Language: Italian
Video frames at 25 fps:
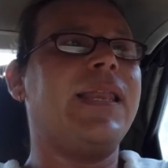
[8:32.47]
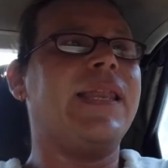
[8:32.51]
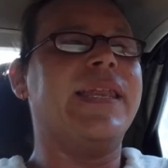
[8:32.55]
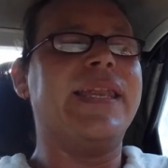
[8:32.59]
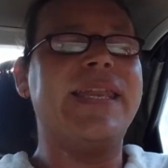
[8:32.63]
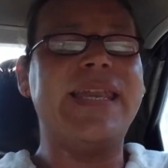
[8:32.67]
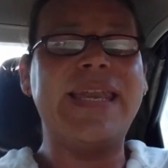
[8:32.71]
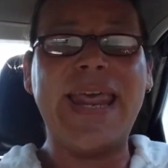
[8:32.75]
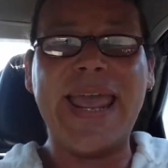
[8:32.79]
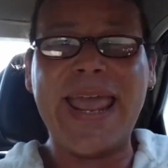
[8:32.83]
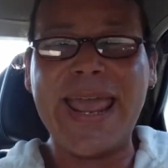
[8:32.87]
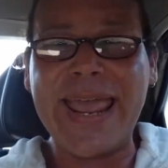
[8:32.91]

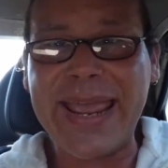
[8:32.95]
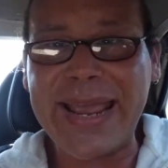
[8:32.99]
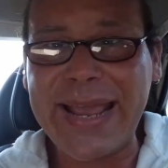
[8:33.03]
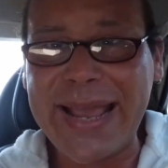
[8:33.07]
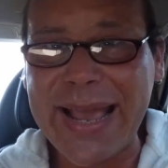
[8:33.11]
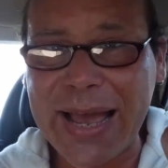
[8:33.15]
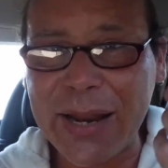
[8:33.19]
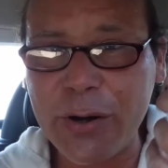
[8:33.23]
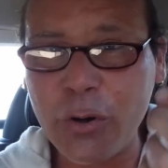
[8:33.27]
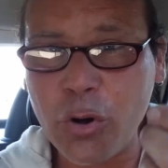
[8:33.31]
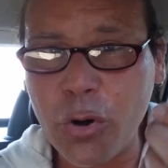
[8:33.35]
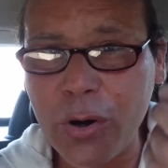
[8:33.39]

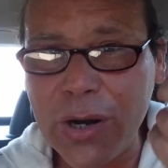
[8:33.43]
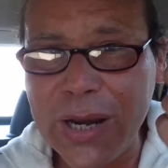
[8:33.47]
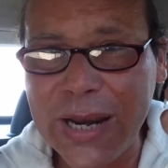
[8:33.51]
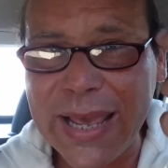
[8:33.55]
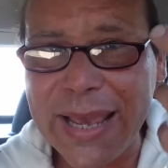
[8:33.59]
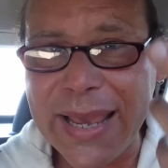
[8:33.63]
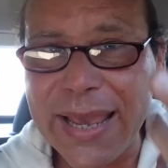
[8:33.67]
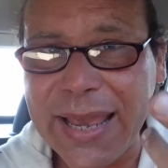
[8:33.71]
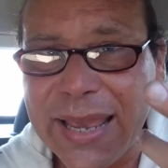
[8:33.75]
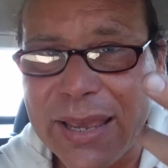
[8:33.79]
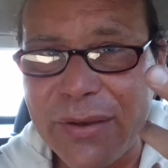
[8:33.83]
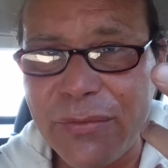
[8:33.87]
negano
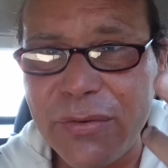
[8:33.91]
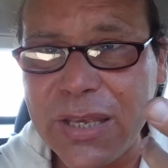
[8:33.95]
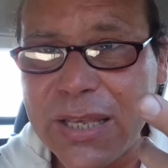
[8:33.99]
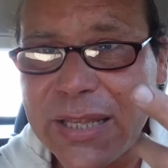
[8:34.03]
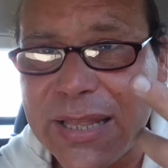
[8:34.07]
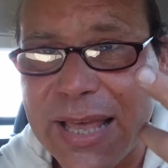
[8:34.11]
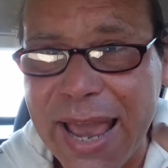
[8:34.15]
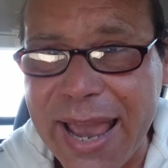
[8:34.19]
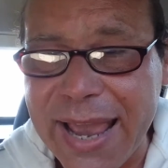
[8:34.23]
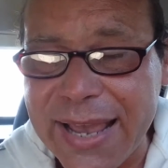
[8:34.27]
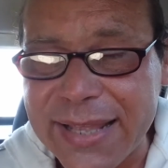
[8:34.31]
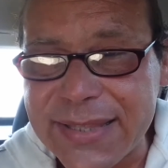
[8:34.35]
le
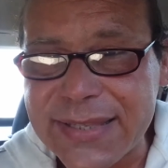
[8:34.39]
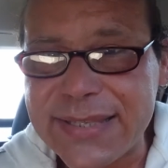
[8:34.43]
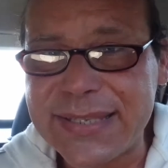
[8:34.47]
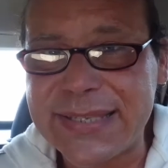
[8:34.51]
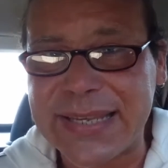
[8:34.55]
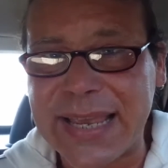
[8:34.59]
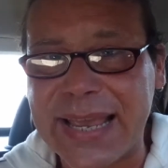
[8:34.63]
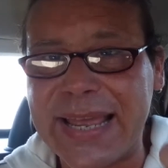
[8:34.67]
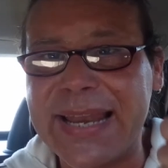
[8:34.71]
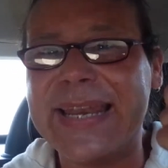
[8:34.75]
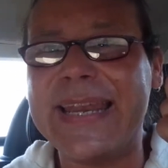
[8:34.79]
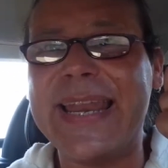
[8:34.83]

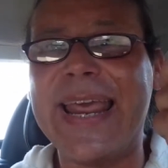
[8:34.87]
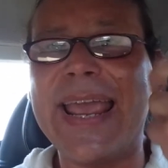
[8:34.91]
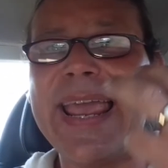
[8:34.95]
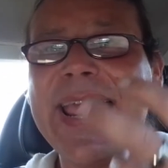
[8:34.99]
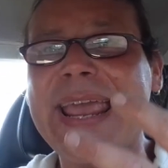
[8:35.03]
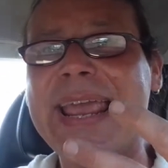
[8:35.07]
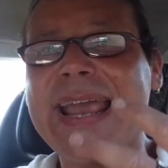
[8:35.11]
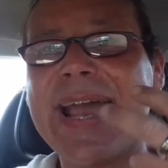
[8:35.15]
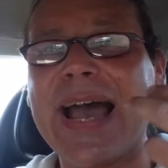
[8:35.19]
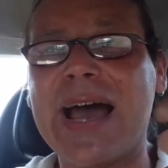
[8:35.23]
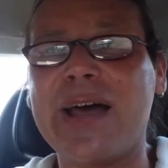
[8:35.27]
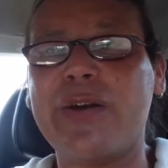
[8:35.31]
evidenze,
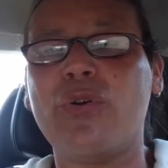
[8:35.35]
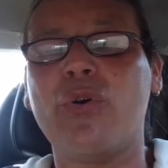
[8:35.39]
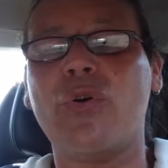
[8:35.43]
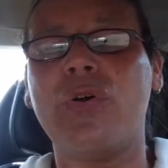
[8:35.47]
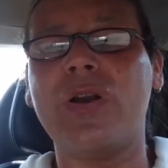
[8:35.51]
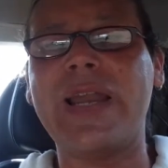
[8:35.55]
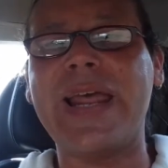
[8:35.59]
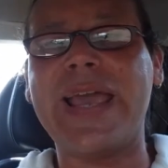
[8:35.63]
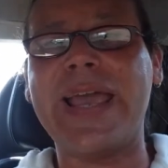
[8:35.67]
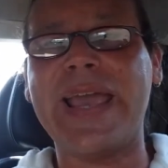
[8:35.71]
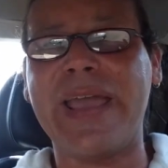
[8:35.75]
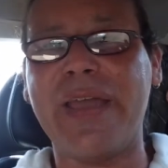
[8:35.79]
negano
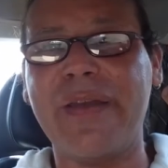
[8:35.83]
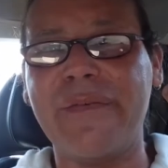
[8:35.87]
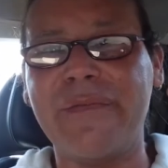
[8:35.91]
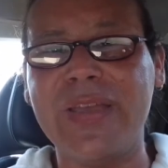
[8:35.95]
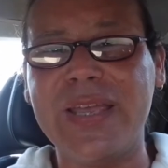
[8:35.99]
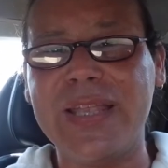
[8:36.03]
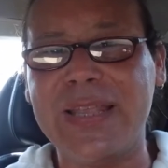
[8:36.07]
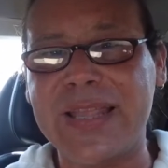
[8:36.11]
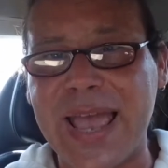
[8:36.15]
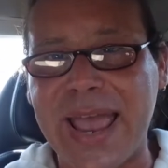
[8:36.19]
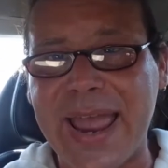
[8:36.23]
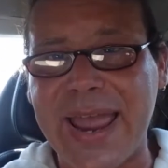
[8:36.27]
le
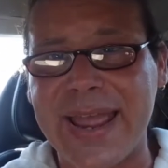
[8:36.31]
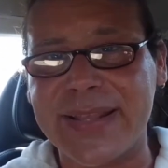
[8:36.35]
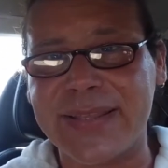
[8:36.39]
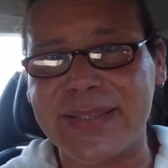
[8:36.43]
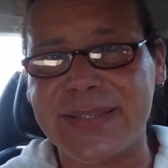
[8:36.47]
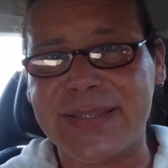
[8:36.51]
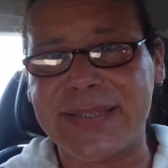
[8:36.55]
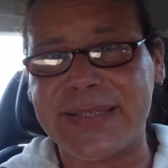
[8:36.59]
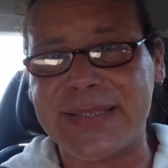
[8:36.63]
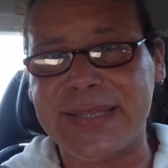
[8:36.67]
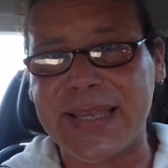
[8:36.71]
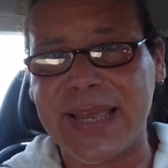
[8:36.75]

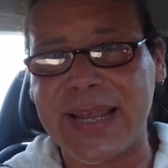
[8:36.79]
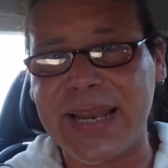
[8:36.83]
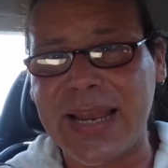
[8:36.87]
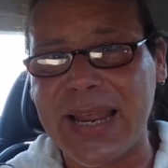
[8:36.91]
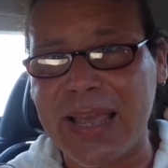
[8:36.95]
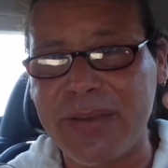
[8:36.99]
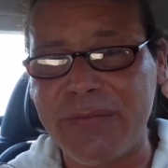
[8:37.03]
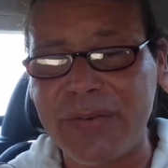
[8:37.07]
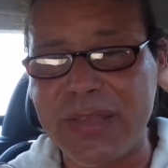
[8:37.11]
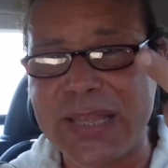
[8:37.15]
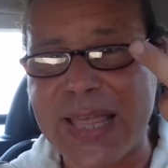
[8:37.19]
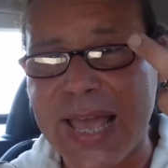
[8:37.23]
evidenze,
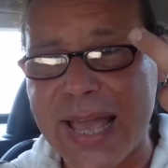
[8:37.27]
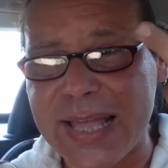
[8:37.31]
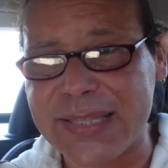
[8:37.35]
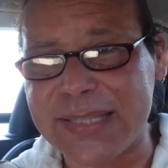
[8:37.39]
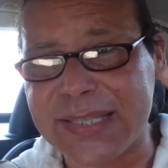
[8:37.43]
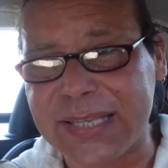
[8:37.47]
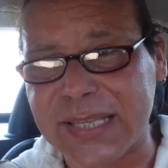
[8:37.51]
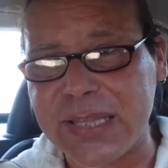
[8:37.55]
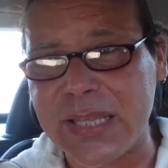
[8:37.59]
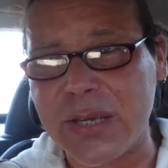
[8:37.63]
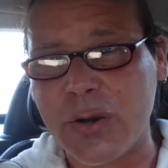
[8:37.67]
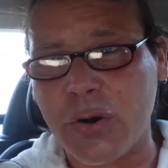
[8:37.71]
le
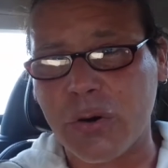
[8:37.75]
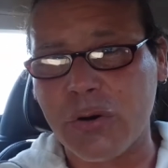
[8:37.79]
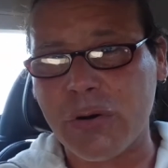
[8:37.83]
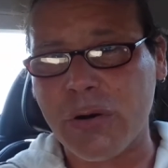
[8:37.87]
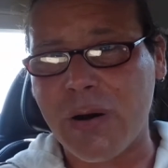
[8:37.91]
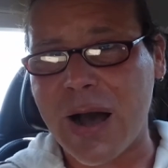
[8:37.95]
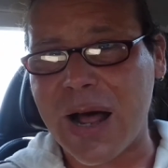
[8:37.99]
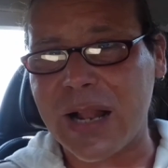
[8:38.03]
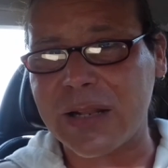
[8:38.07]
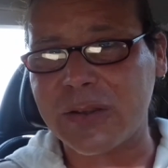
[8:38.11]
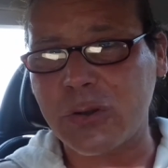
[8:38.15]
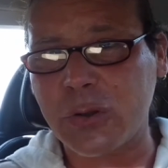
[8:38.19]
evidenze
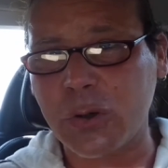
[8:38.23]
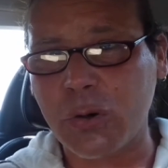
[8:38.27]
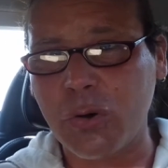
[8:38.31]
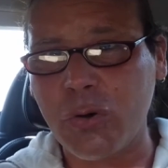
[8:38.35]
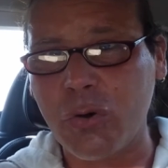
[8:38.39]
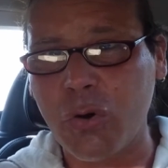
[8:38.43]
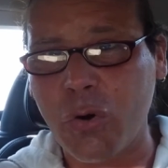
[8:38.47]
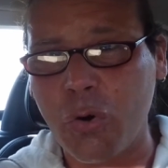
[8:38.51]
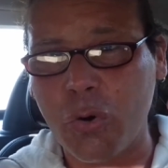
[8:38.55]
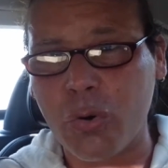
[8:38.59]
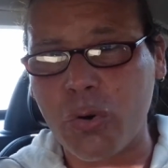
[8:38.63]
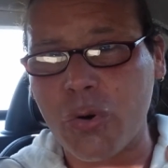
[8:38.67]
dicono altro
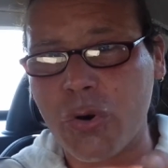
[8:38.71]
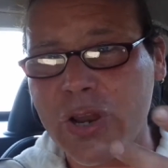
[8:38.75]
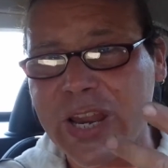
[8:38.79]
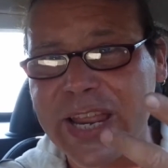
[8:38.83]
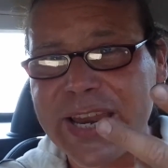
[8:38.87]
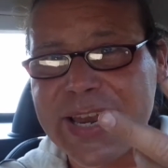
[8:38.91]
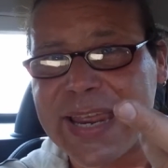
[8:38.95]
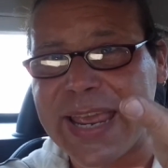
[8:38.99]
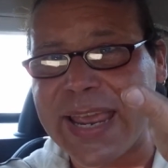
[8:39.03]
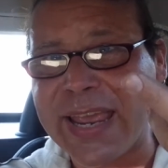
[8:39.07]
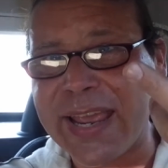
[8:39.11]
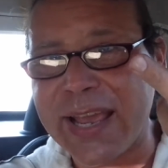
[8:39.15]
loro,
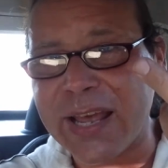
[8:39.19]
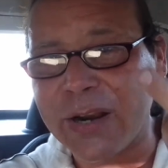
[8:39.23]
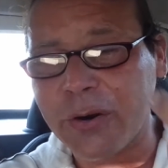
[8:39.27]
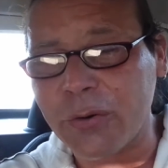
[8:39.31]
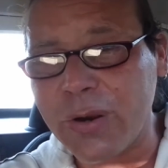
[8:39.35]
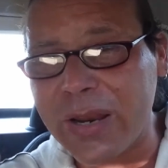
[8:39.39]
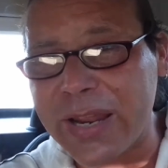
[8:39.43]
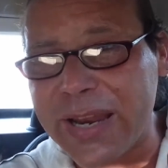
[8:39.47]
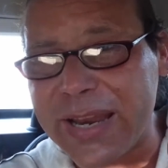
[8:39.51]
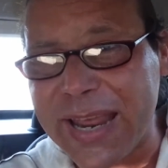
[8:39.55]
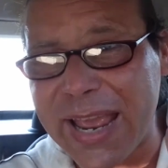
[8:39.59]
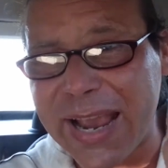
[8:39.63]
le
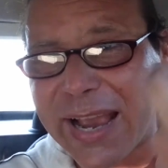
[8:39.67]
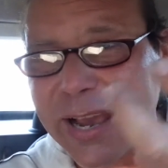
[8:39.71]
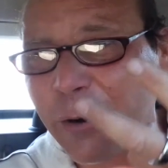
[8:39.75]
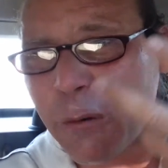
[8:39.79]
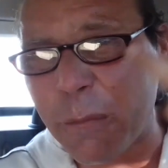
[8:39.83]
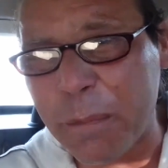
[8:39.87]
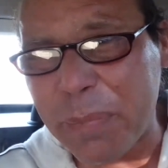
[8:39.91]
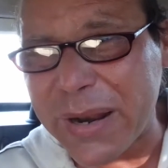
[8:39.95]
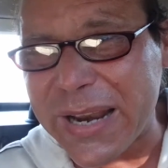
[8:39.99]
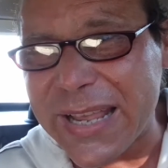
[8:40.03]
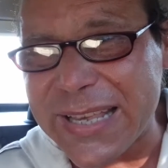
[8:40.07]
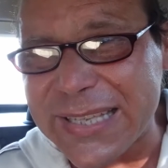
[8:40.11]
negano, le
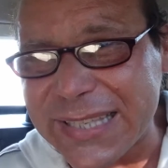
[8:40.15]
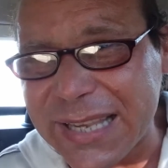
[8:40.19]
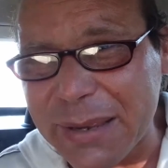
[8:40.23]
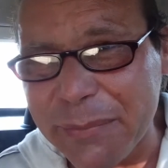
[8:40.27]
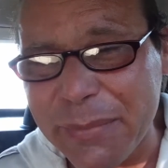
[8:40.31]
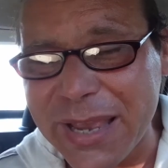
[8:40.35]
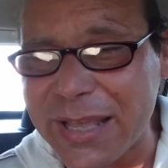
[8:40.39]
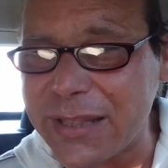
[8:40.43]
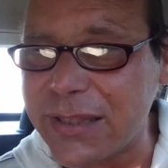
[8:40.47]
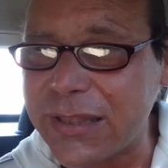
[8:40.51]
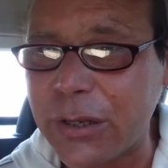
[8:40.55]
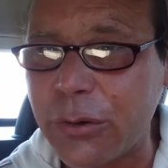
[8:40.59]
negano
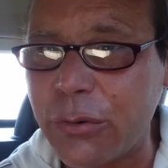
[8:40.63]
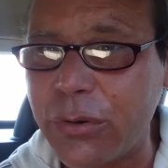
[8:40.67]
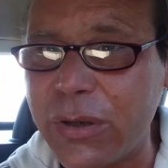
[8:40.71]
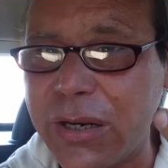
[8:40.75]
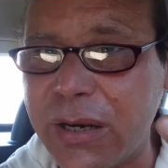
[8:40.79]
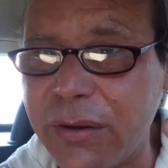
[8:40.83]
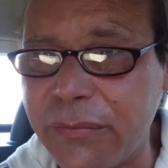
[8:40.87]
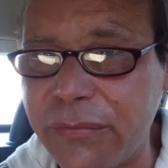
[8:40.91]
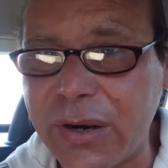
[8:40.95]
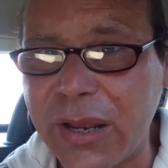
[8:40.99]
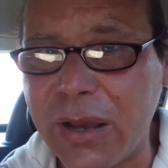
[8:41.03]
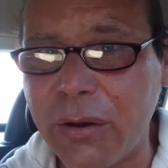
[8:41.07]
palesemente, non
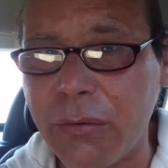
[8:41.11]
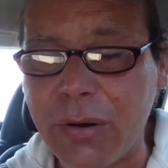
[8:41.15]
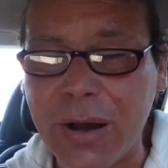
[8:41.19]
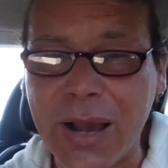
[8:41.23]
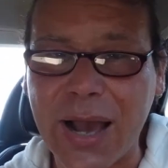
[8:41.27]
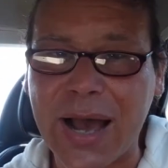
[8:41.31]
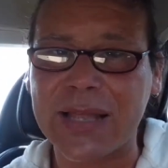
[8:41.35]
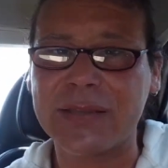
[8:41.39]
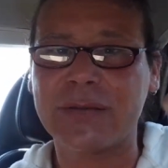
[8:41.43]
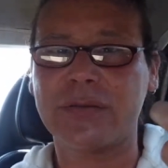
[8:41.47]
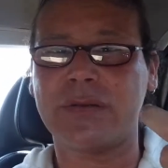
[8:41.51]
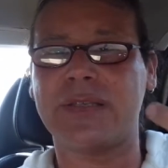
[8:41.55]
gliene frega un
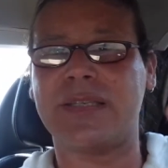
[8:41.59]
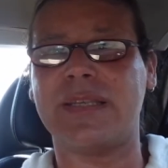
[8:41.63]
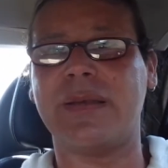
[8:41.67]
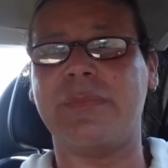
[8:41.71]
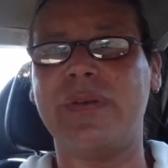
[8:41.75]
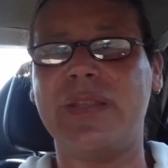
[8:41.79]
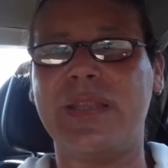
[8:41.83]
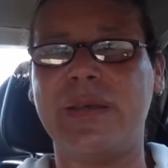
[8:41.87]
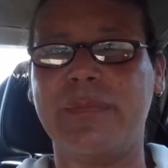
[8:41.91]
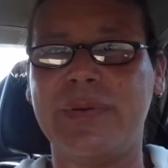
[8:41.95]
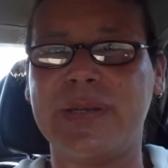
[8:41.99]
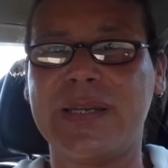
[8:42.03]
cazzo e
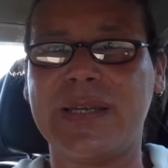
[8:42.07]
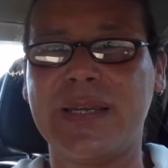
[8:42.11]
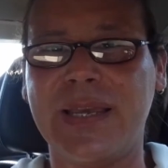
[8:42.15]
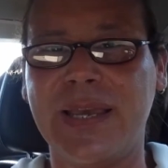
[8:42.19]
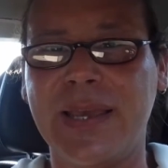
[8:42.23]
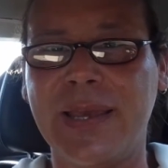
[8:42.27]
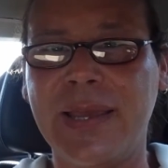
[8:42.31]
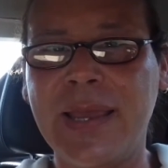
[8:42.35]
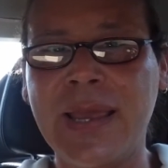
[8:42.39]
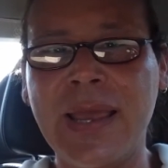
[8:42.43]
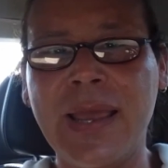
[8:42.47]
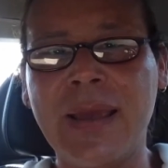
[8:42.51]
sapete
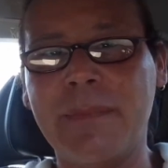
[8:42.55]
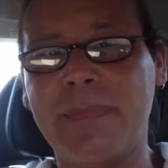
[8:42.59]
perché?